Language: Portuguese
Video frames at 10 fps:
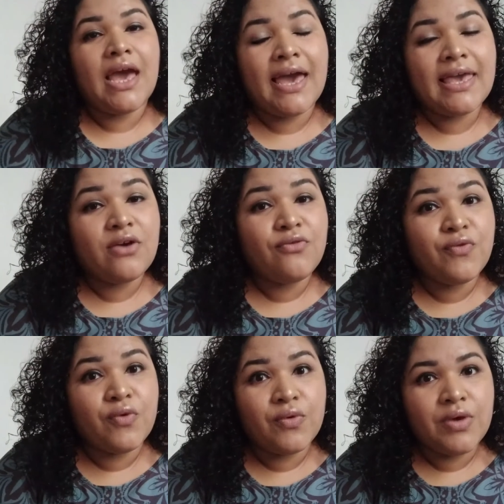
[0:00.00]
Aí eu
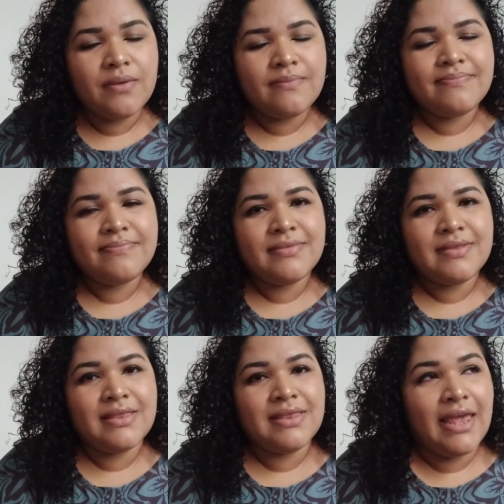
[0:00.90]
fui,
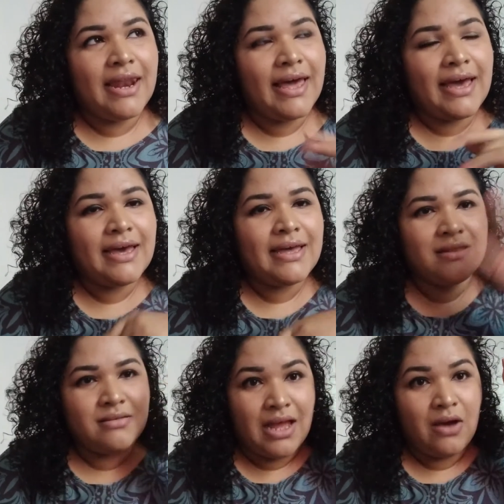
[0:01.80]
né, lá
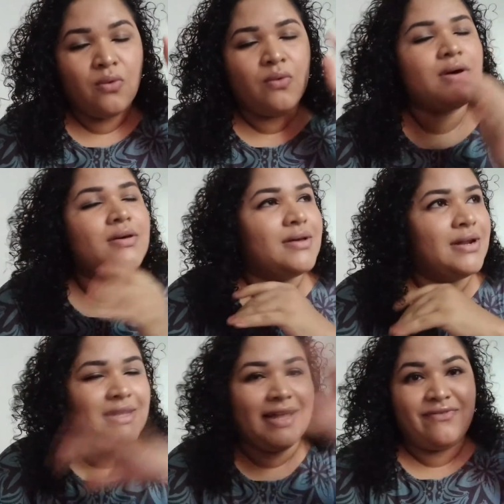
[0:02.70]
na rua,
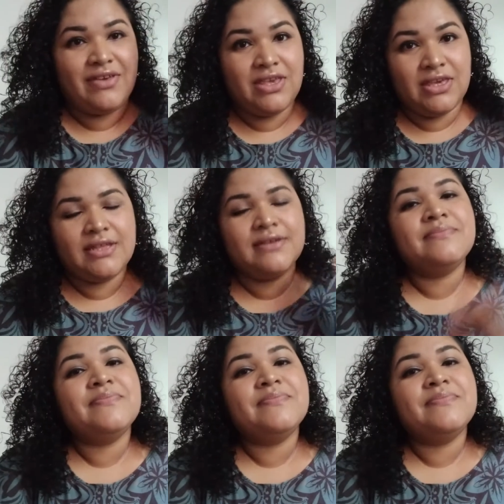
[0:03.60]
ali na avenida.